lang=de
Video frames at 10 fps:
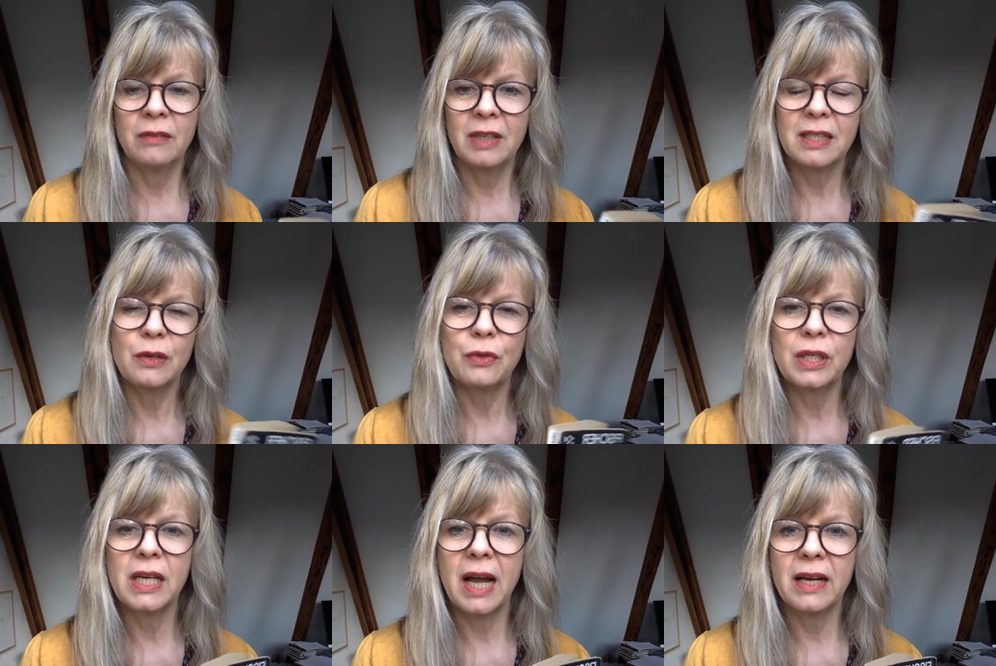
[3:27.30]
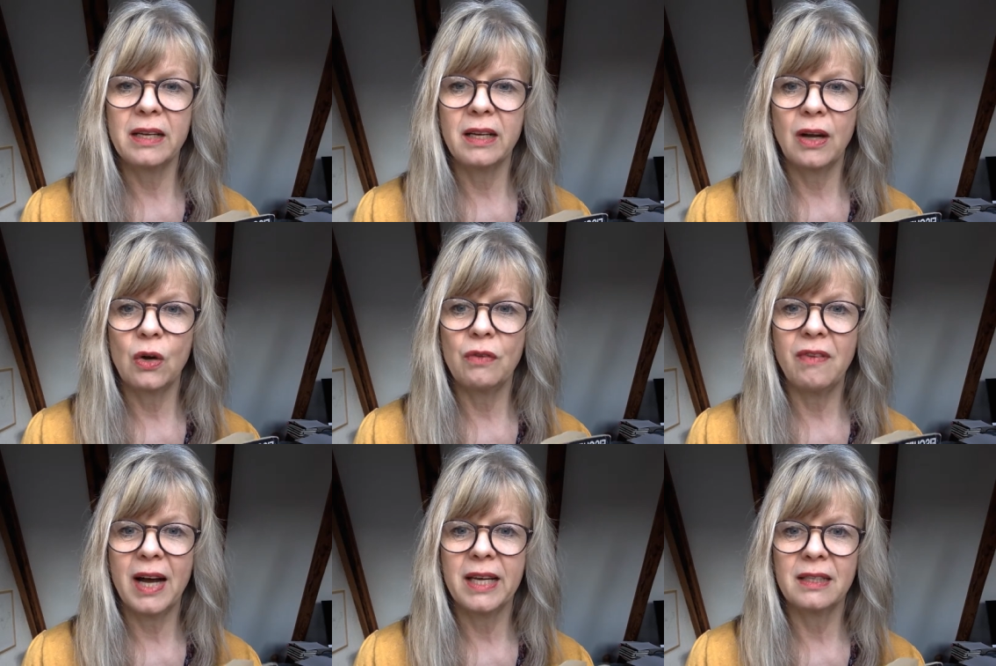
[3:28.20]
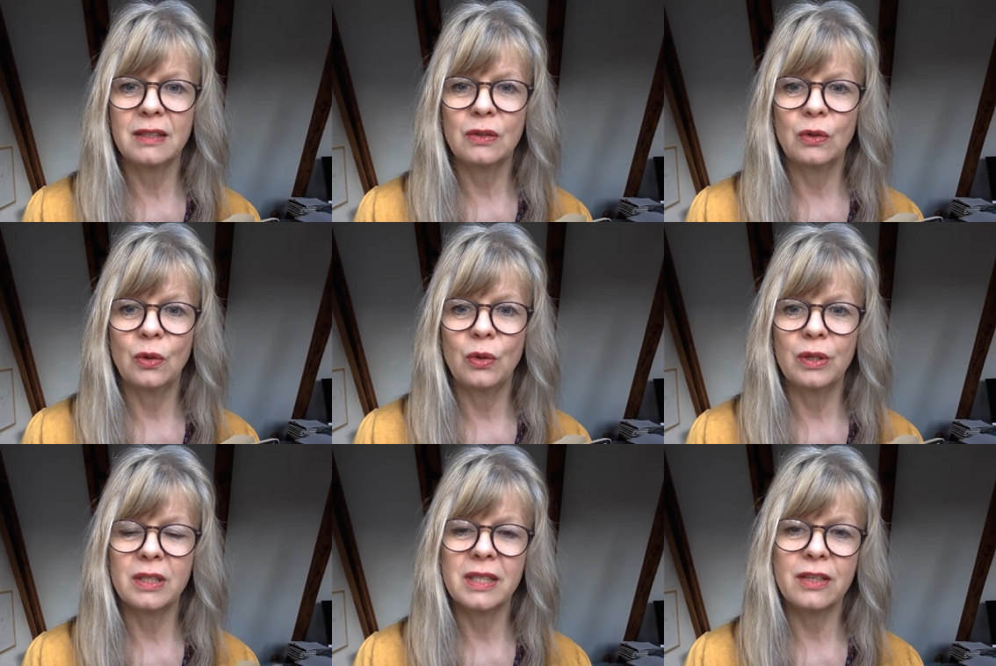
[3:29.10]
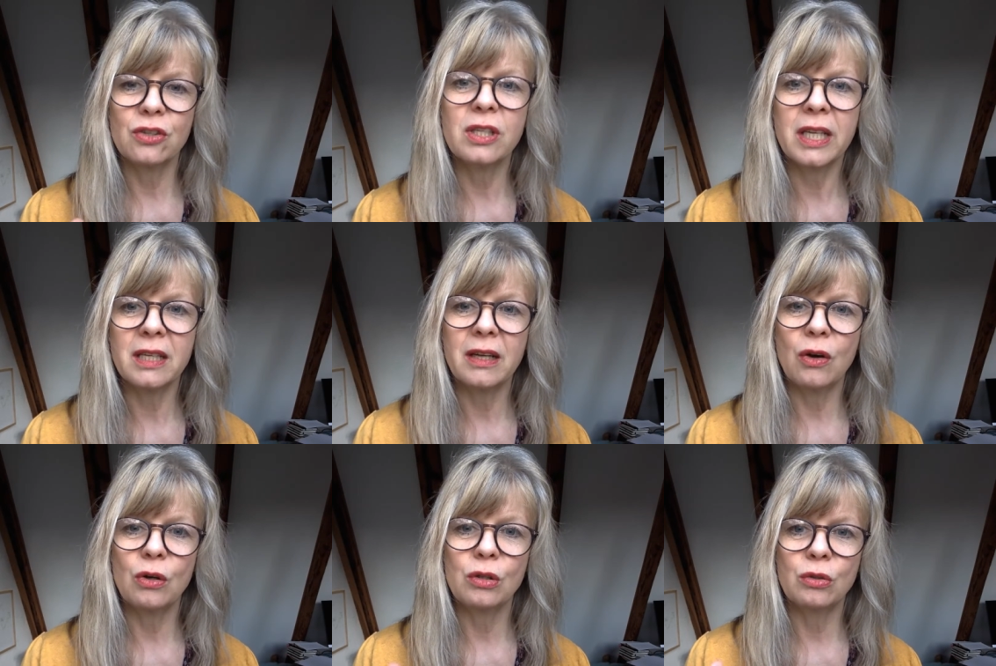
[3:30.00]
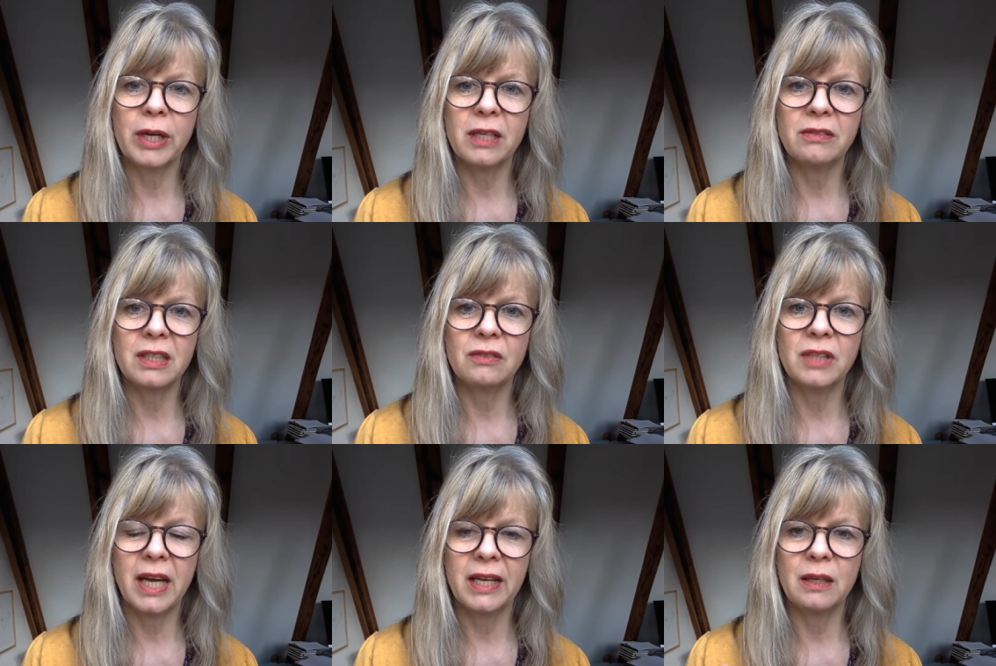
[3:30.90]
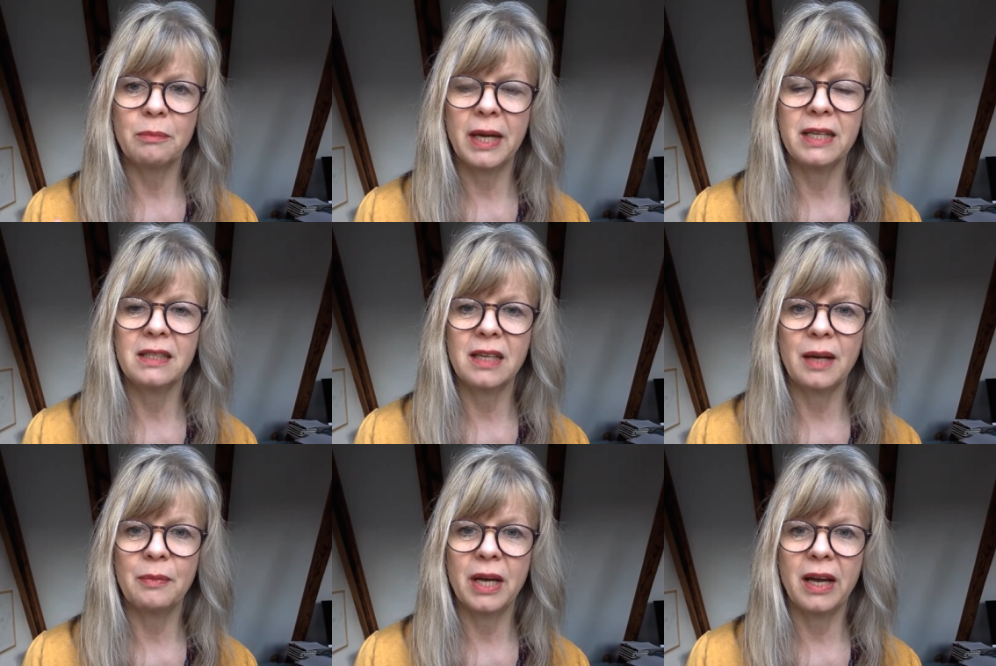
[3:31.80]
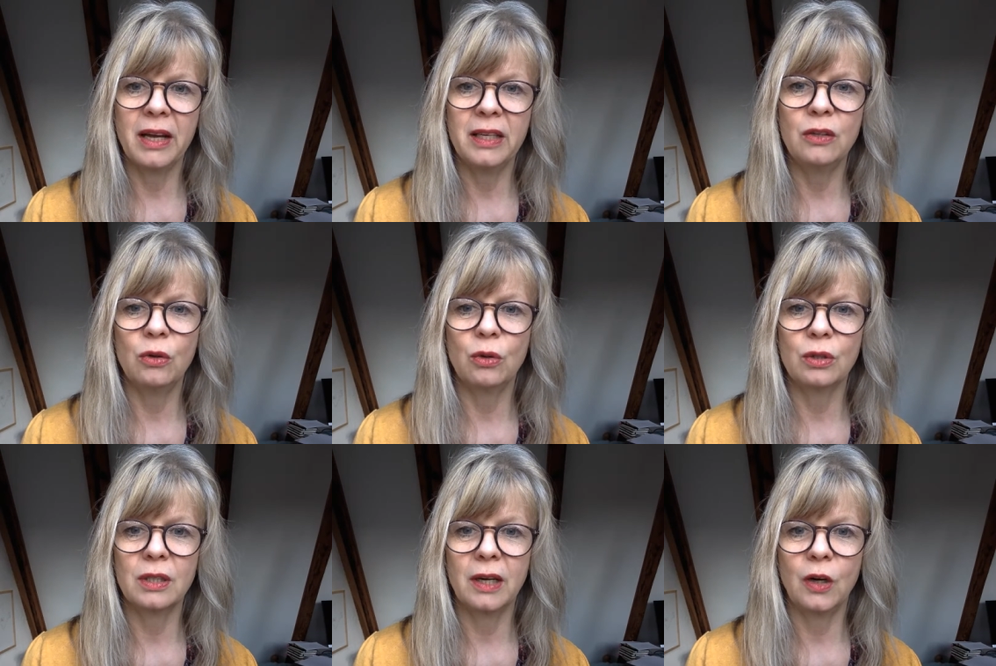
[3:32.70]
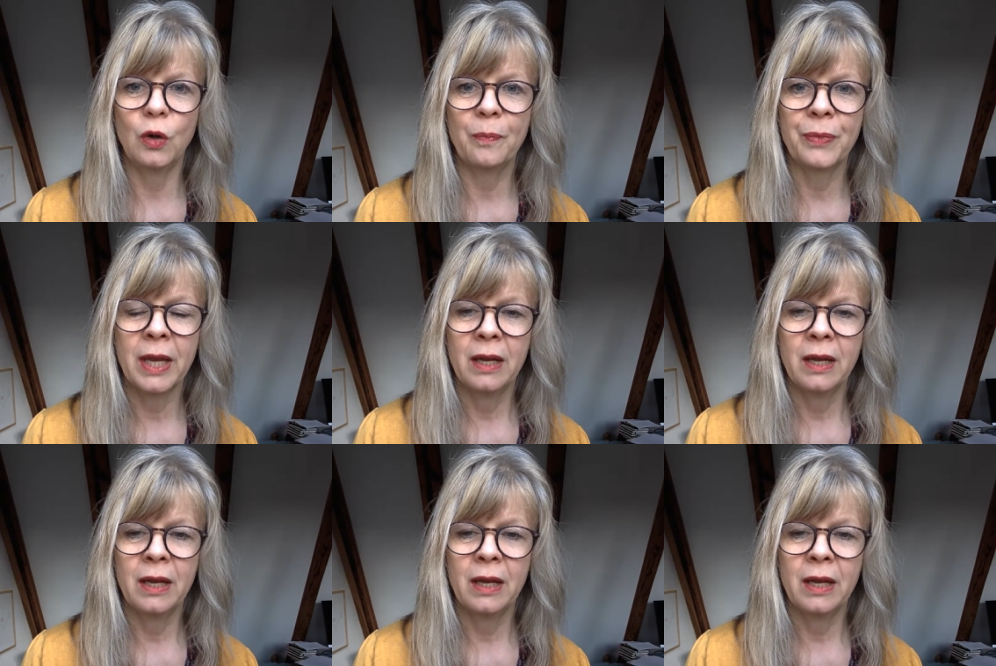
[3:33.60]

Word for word: was er von den anderen auch weiß. Und es entsteht auch so etwas wie ein gemeinsamer Erinnerungsraum.